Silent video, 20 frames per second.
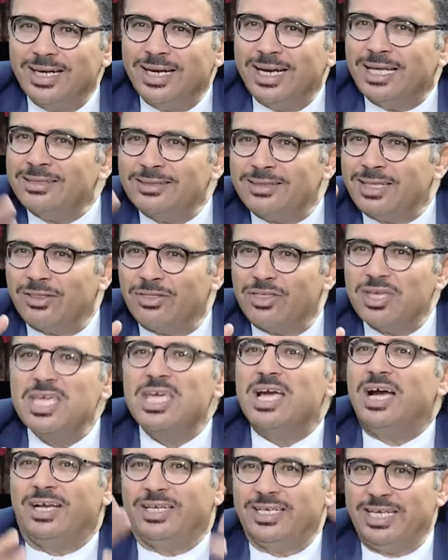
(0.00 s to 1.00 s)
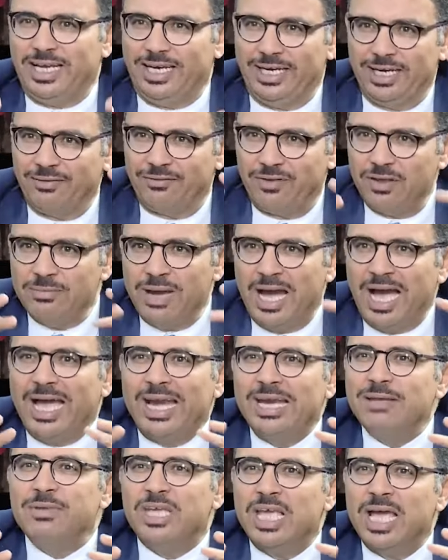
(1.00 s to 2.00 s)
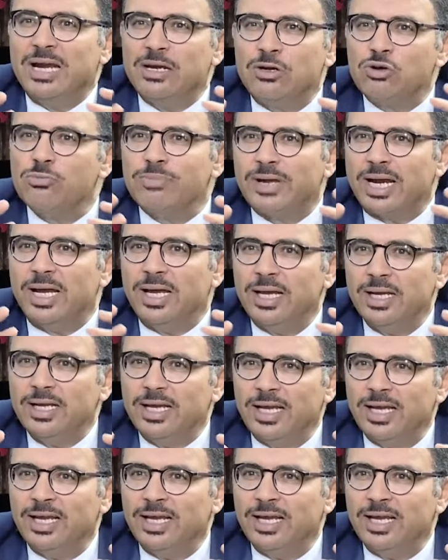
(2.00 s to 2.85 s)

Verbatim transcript: لن تضيع يعني في معالمها الكبرى